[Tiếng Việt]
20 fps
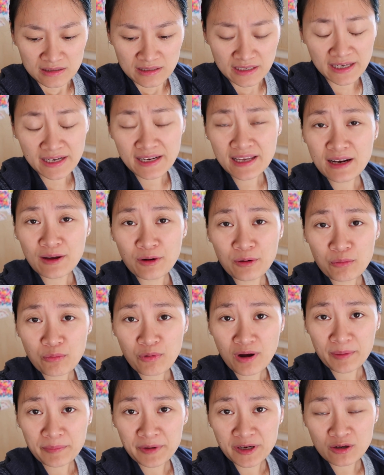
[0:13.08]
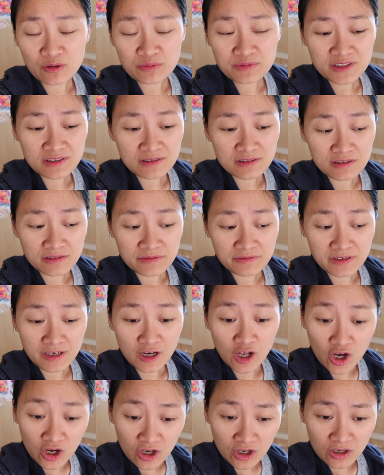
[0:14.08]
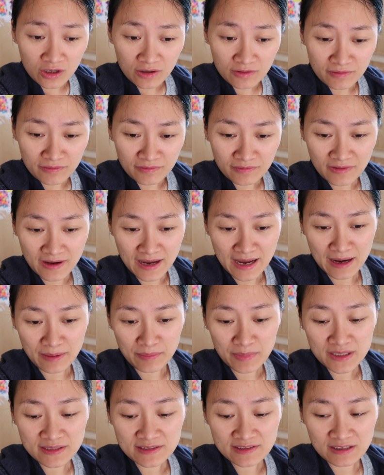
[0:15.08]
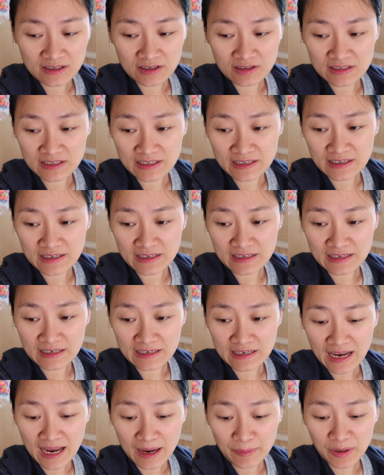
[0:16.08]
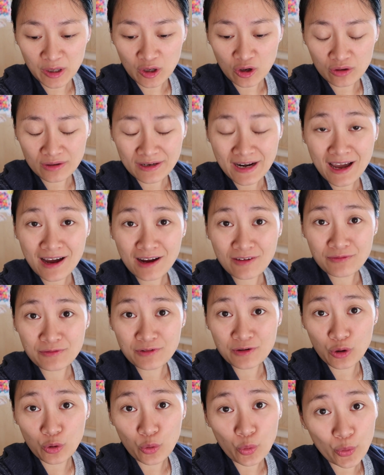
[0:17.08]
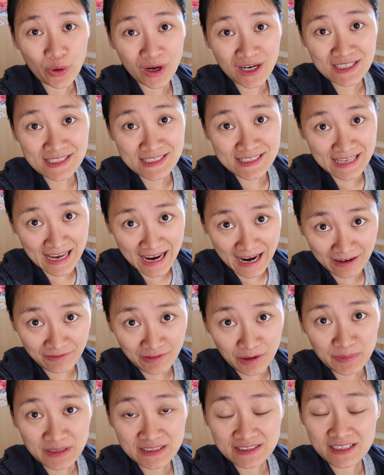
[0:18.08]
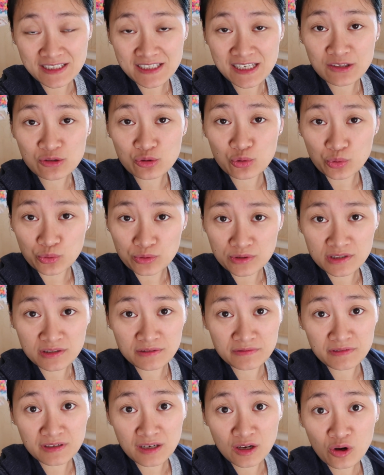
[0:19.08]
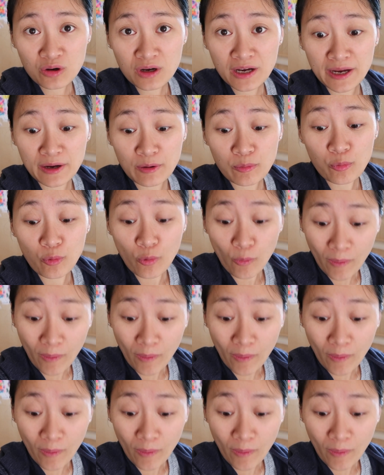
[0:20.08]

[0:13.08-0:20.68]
Thế nên là hôm qua mình không dựng được vlog Và bây giờ thì hai mẹ con đang vừa ngồi ăn sáng Và mình sẽ tranh thủ dựng vlog ngày hôm